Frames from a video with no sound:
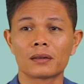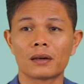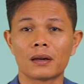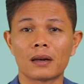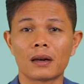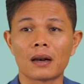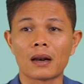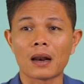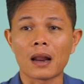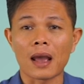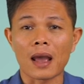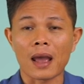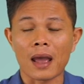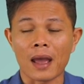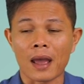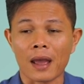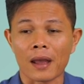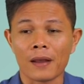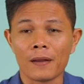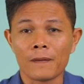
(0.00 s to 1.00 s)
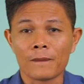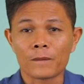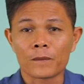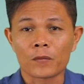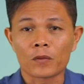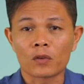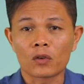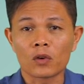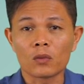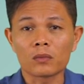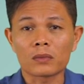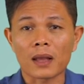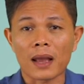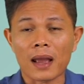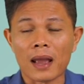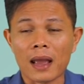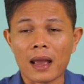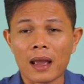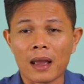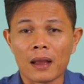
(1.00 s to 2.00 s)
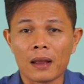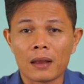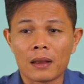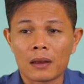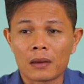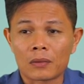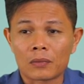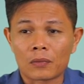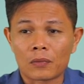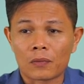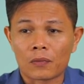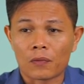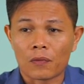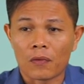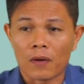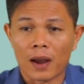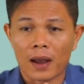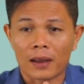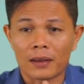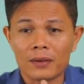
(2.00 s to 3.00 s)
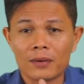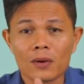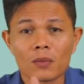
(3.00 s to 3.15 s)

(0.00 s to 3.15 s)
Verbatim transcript: là chúng ta phải